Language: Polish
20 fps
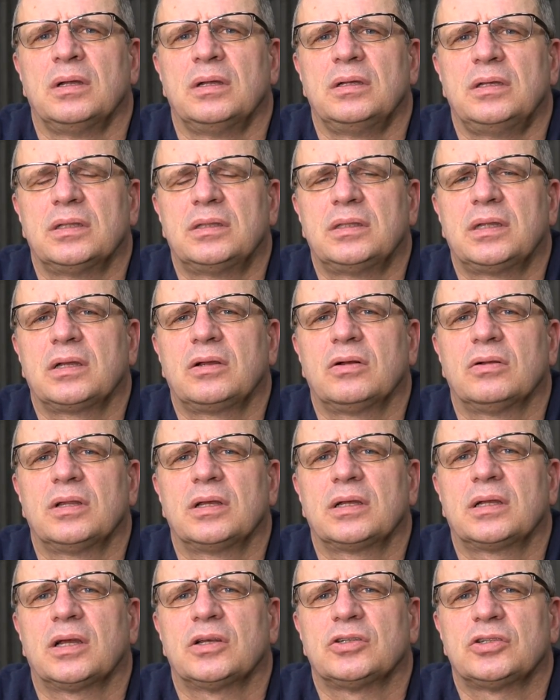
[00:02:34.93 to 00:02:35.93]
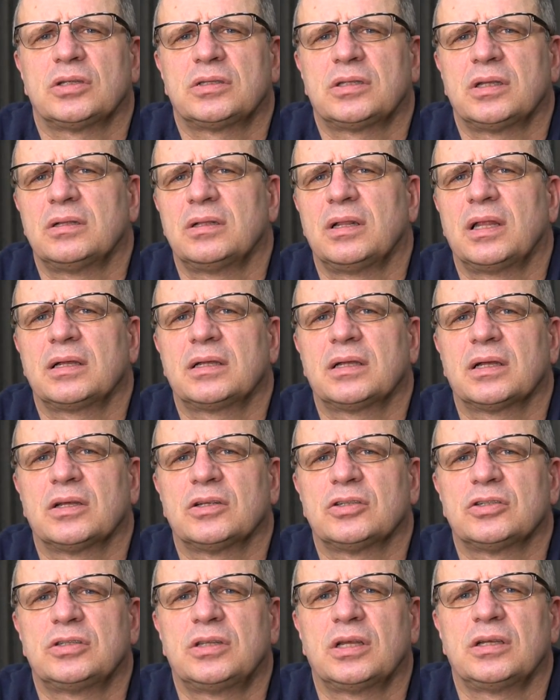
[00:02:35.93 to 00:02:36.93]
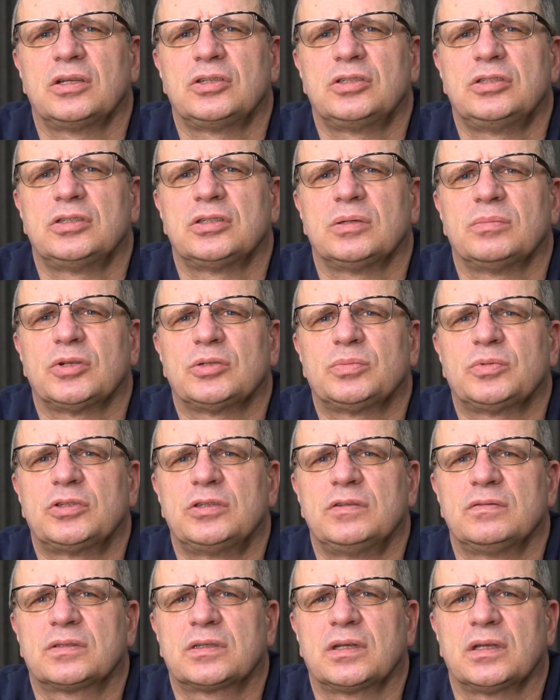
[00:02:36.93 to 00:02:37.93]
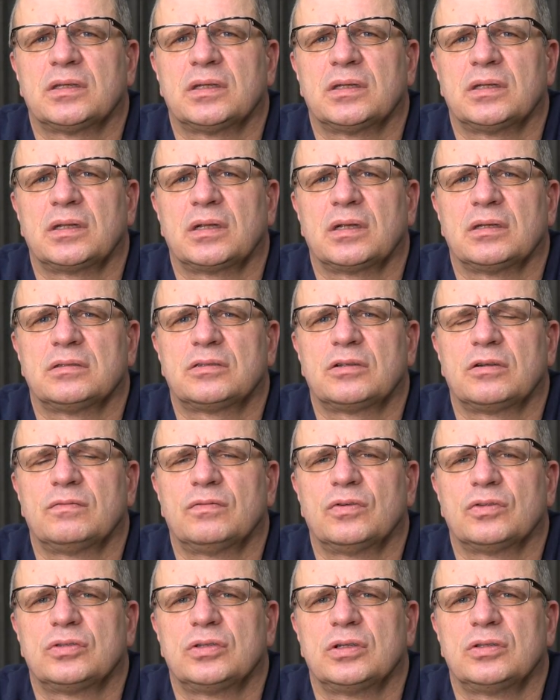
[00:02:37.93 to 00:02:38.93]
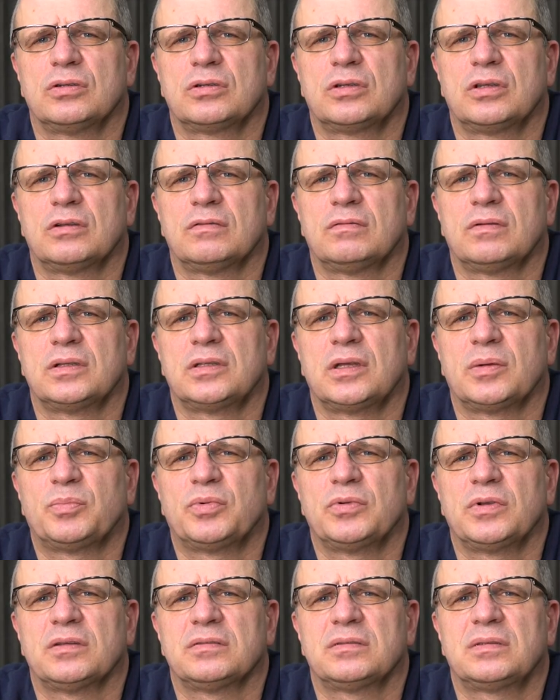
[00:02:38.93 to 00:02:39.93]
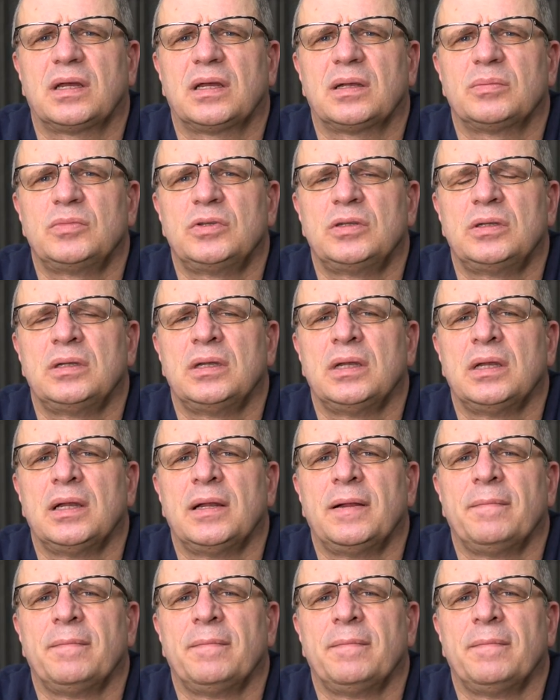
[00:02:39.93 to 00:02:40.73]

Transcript: jednego lekarza, ten lekarz daje Ci, że masz przeciwwskazania zdrowotne do kierowania pojazdami,